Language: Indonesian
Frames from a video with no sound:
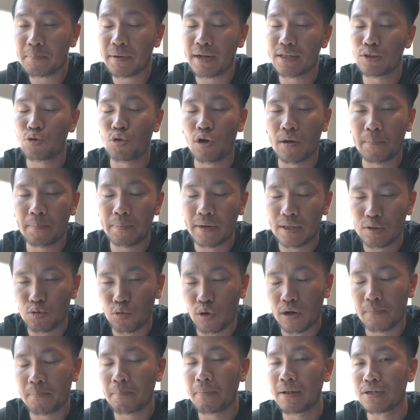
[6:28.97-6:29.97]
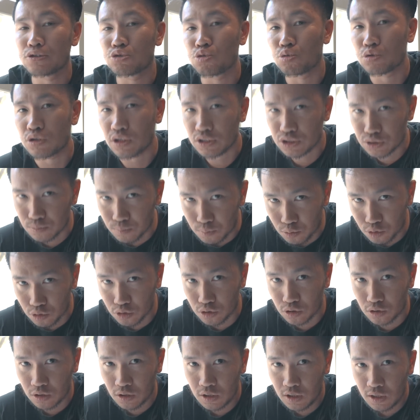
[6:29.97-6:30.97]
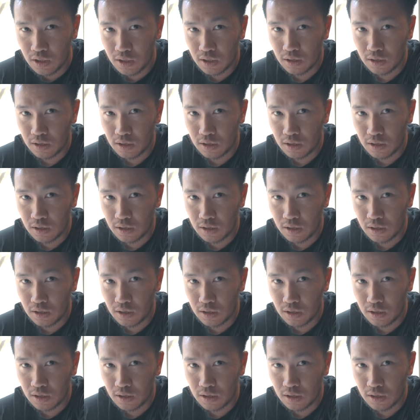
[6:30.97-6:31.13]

peraturan-peraturan palsu tersebut